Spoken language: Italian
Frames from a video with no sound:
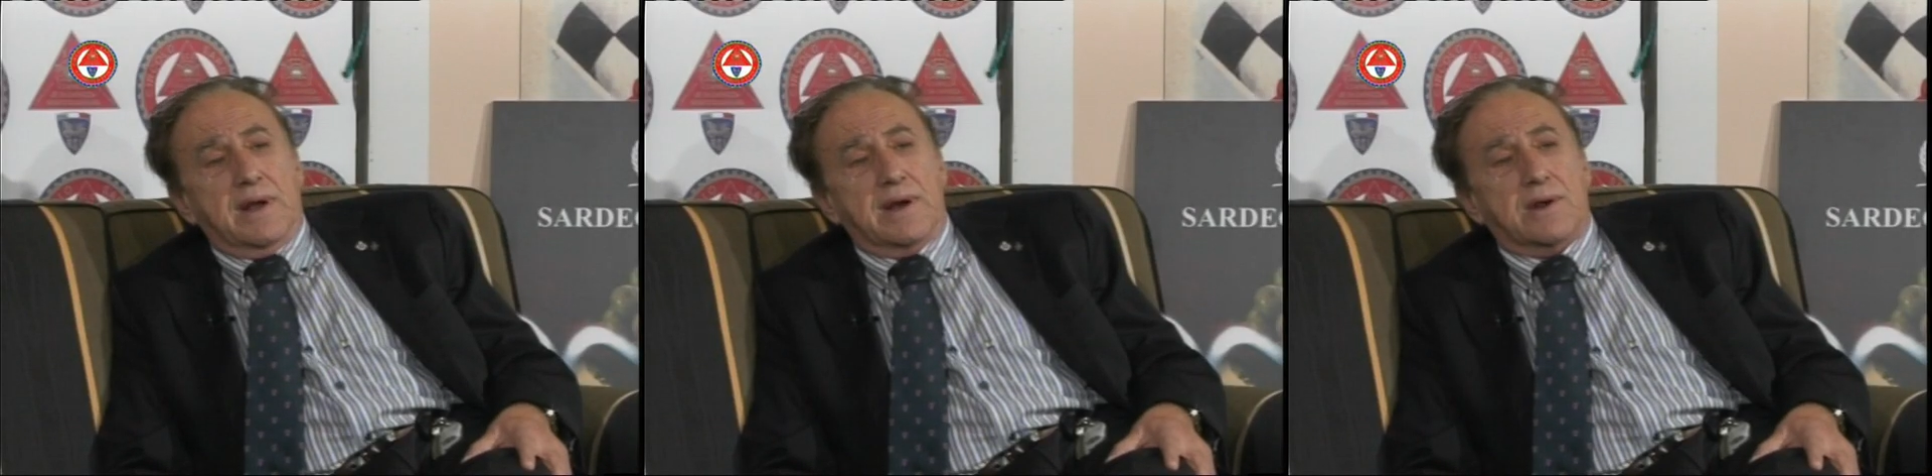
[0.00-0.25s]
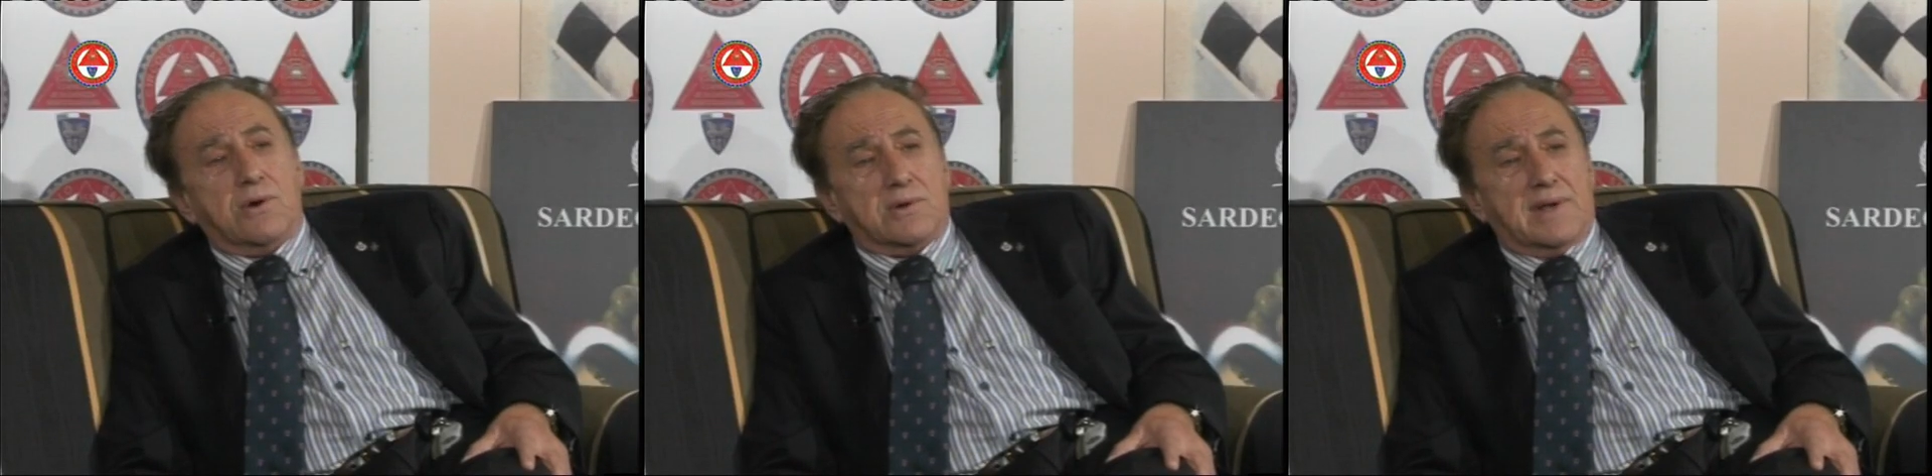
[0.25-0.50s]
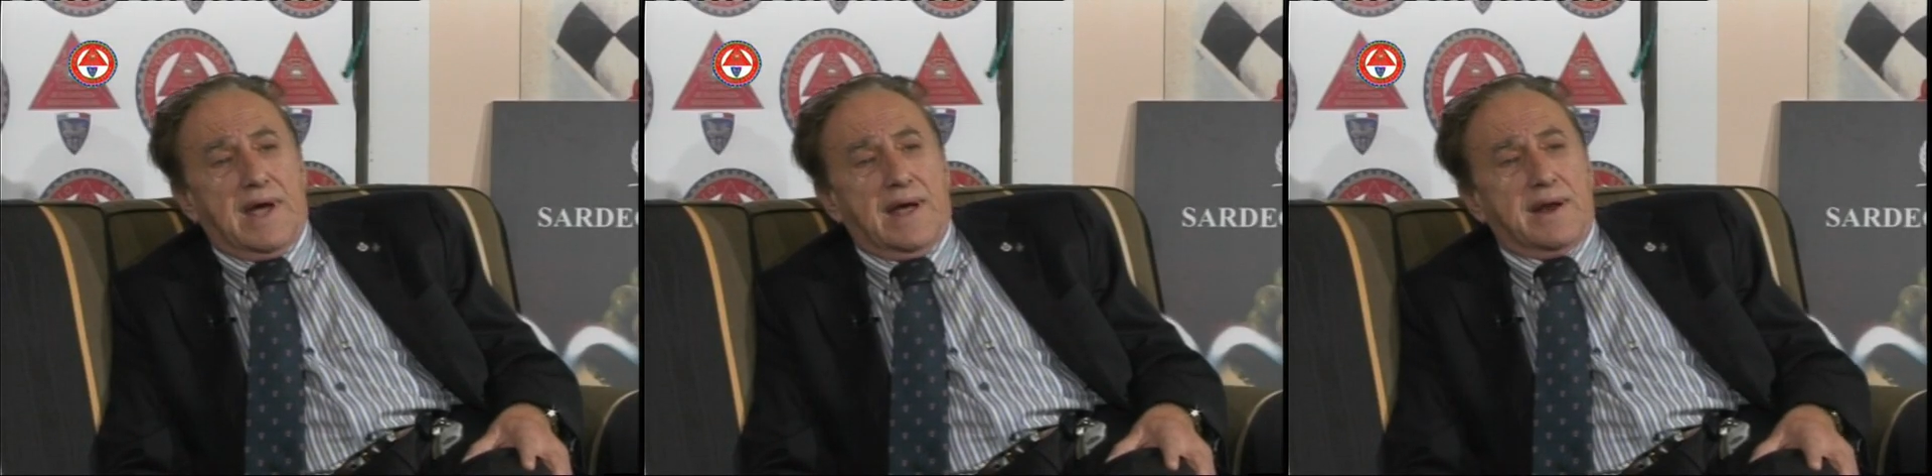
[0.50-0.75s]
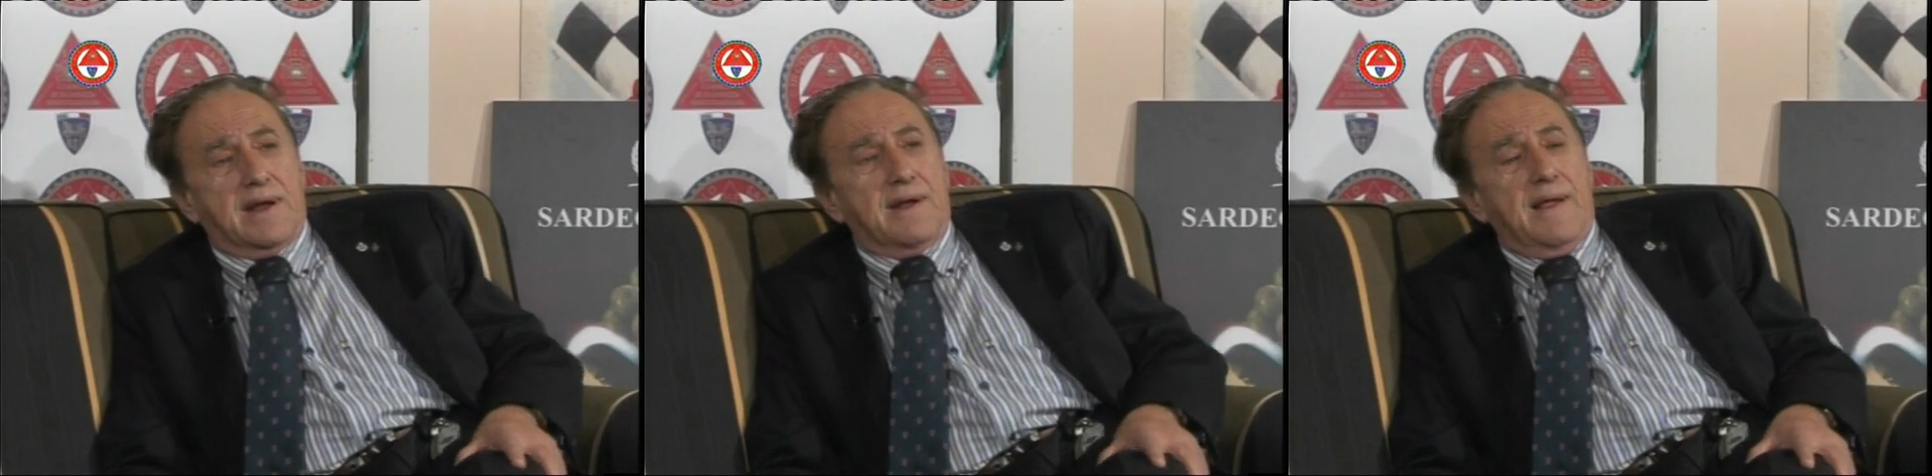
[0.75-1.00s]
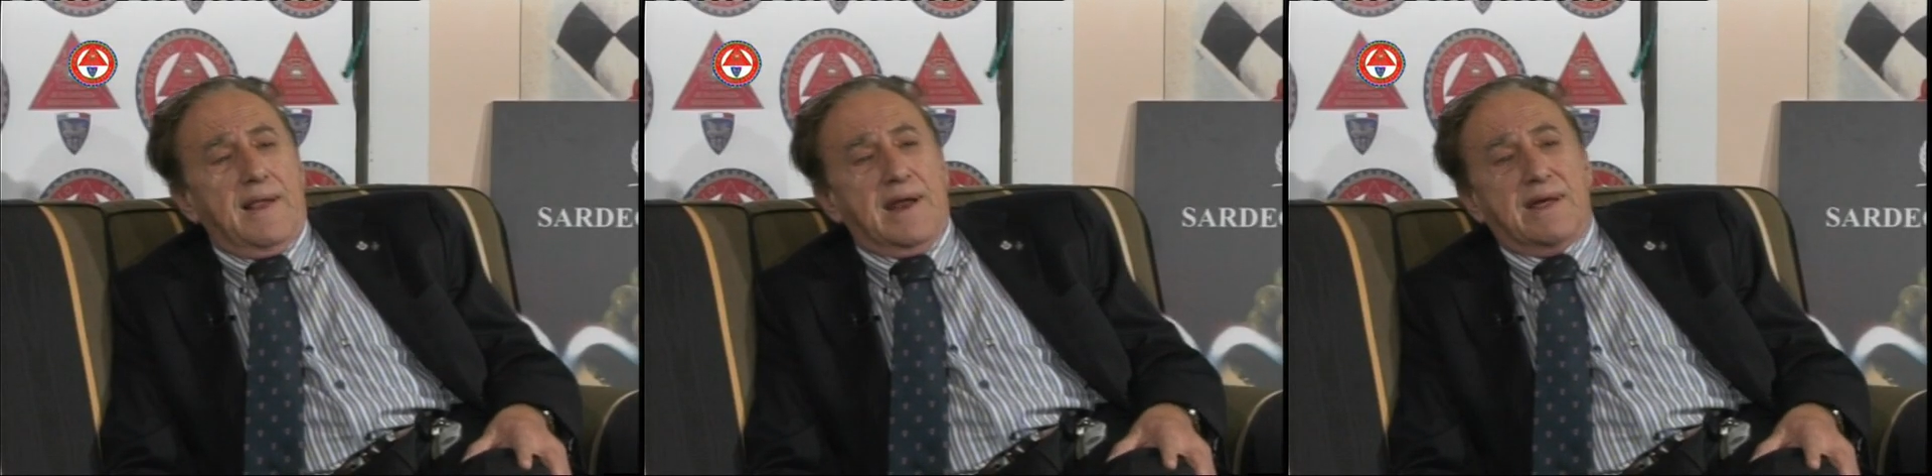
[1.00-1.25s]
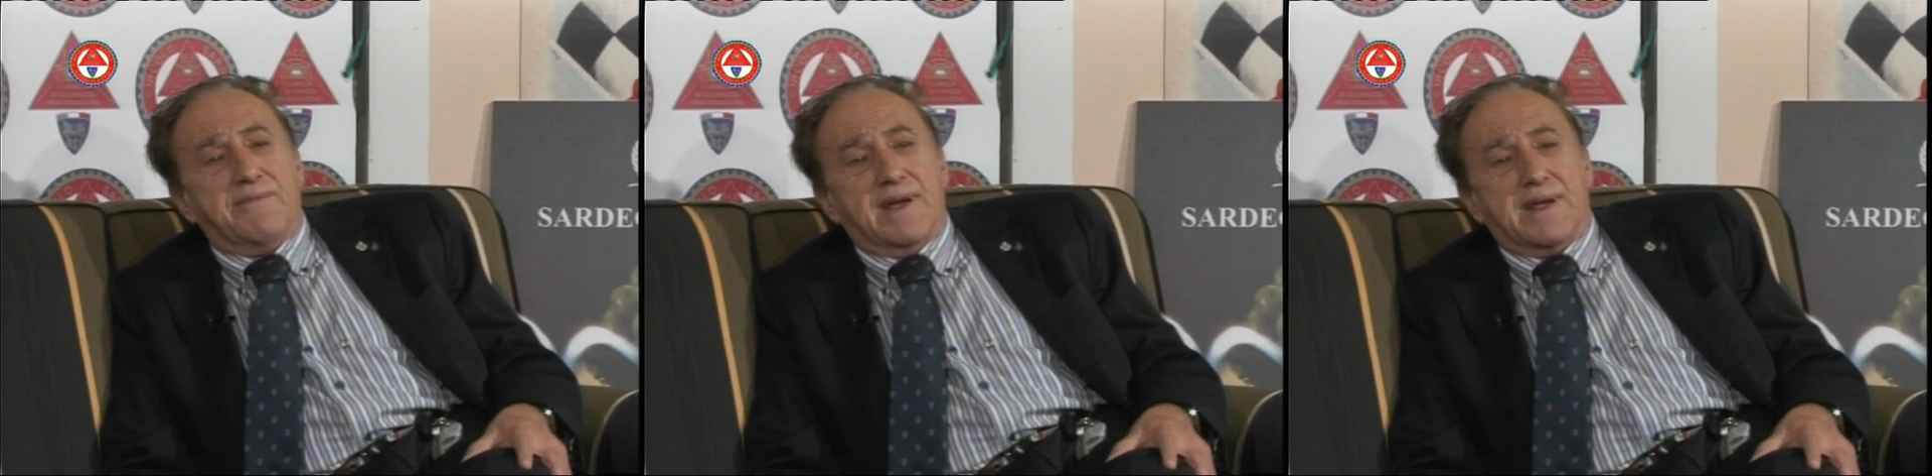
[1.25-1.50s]
ricordare
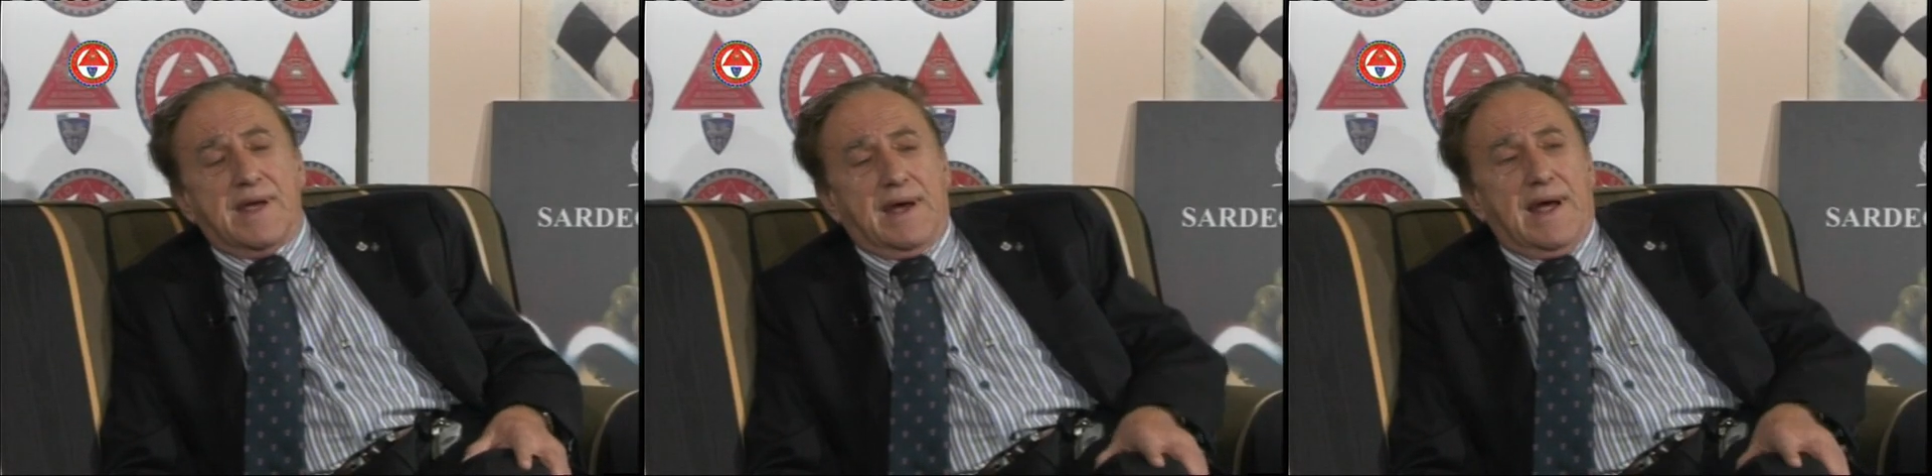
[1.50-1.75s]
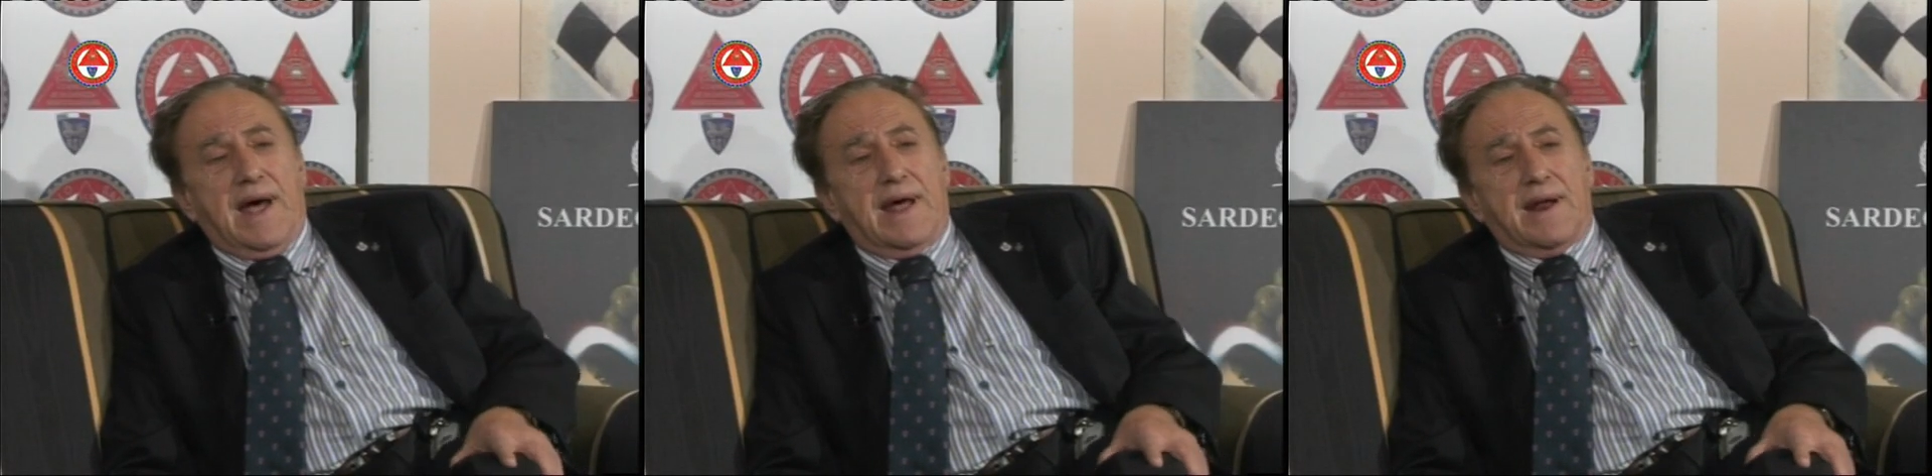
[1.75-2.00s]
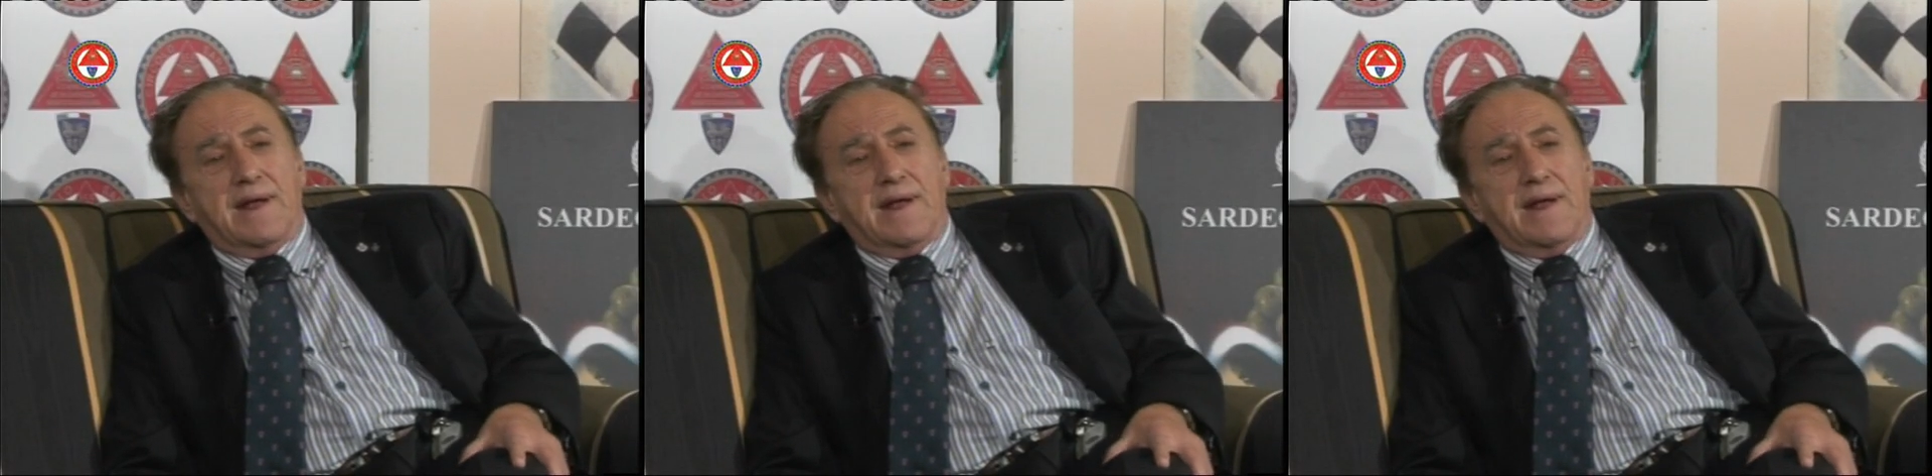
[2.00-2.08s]
le vecchie gare.